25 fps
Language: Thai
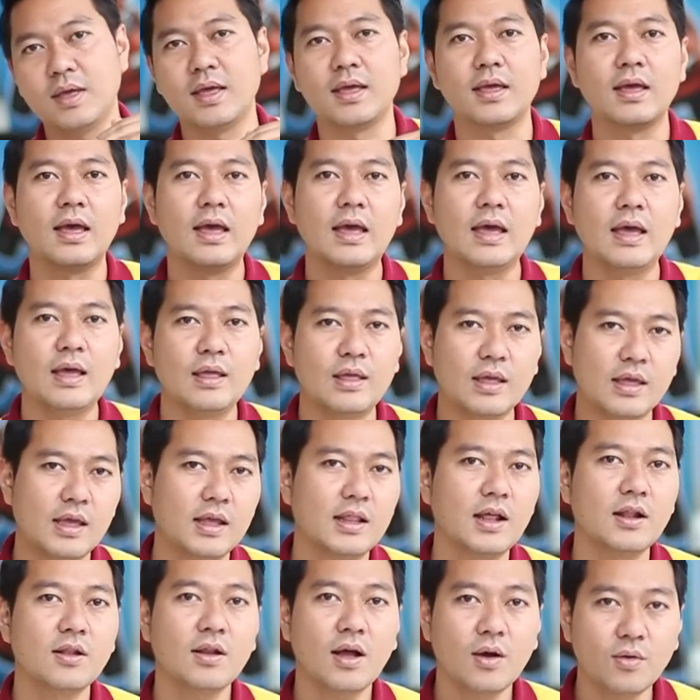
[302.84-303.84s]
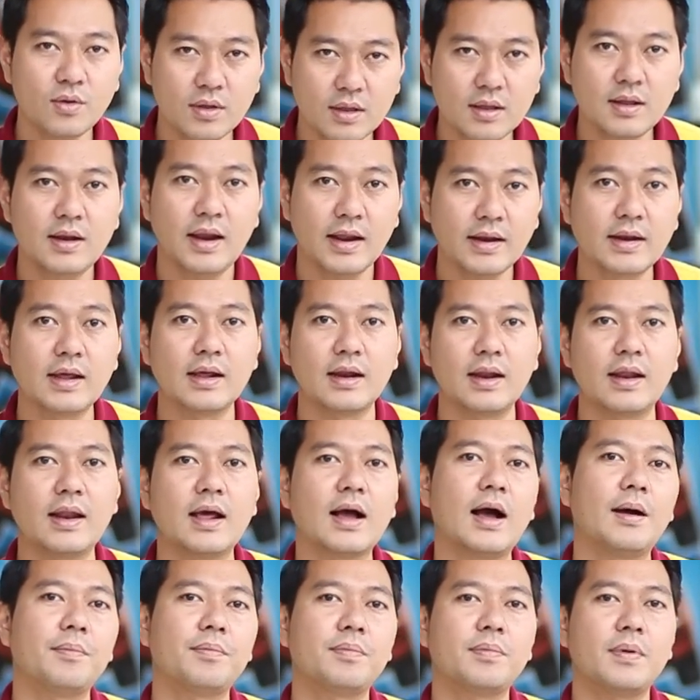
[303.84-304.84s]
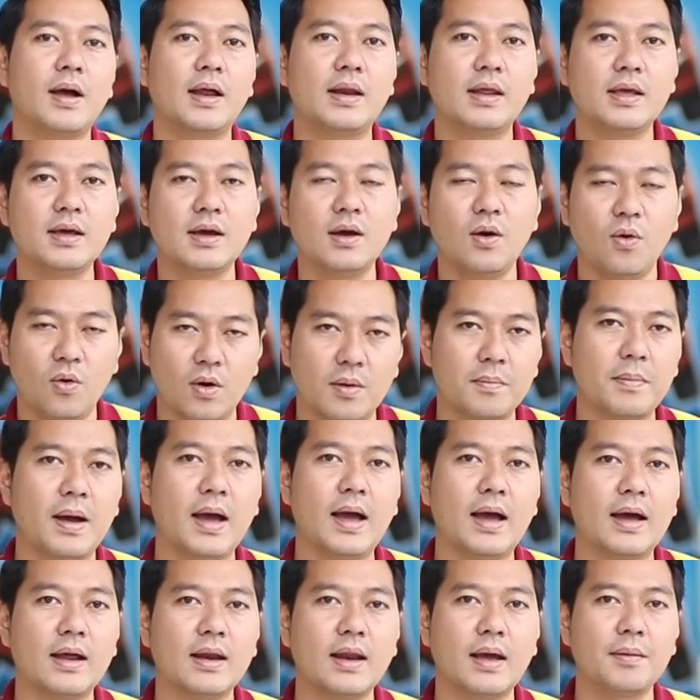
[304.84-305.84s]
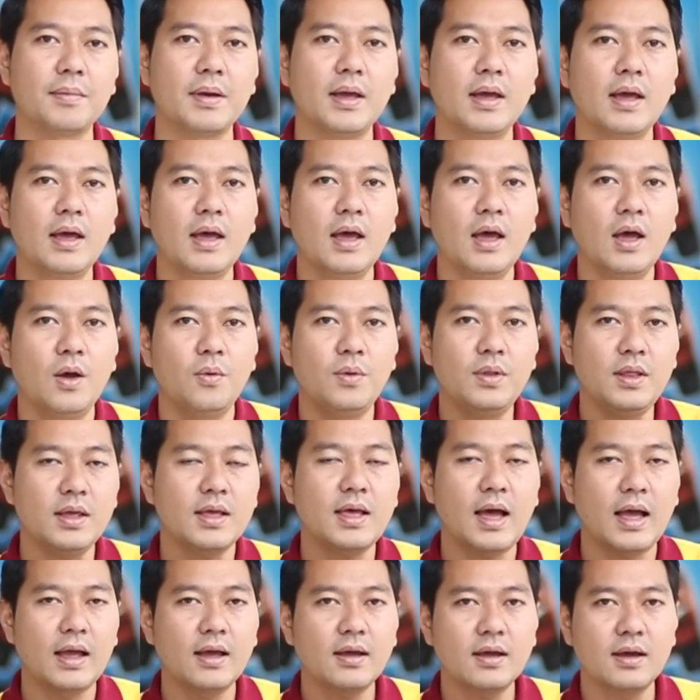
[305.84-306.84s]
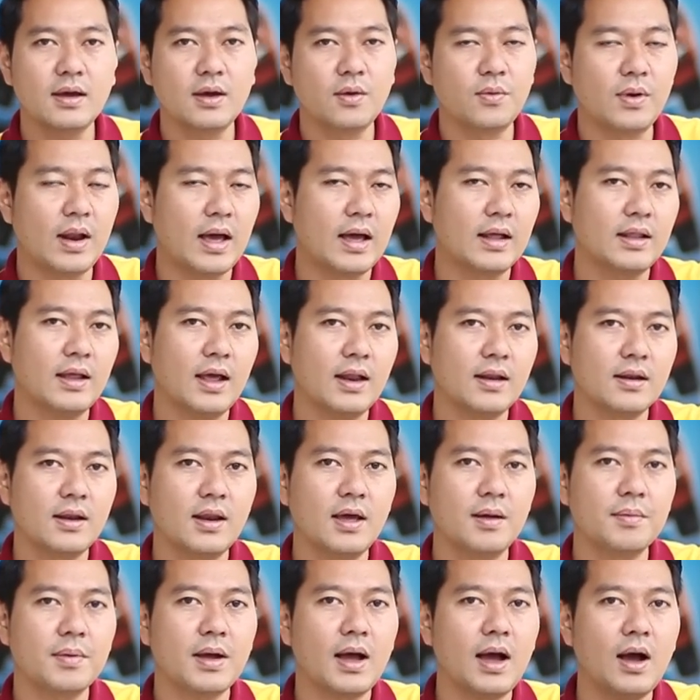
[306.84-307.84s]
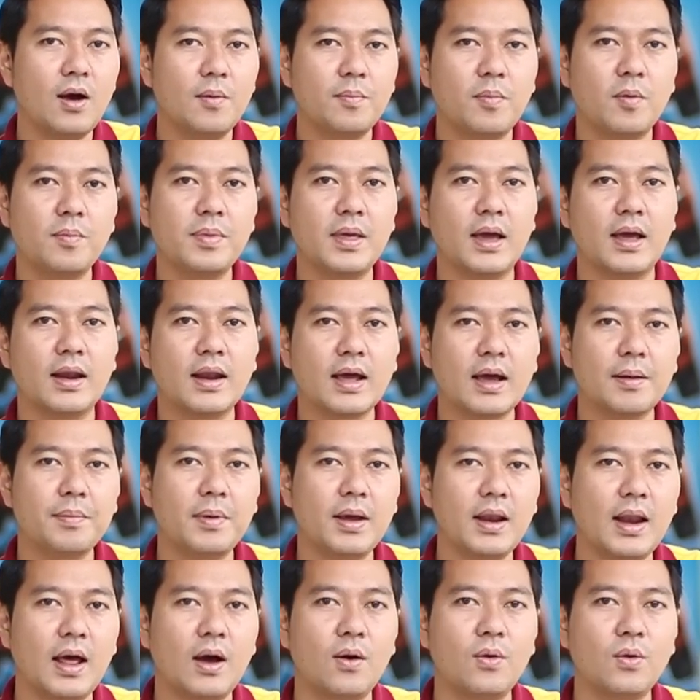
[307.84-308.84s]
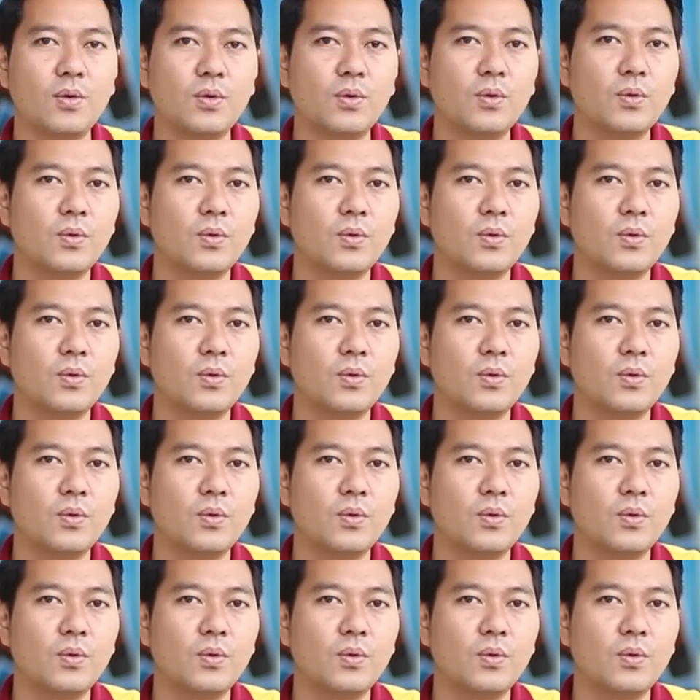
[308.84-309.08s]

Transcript: ยวอีก อย่างนี้ท่านเข้าเลขหนึ่งเลยนะครับ อันนี้คือโหดมากนะครับวิธีการก็คือเวลาท่านเริ่มเข้าปุ๊บเนี่ยนะครับให้เรา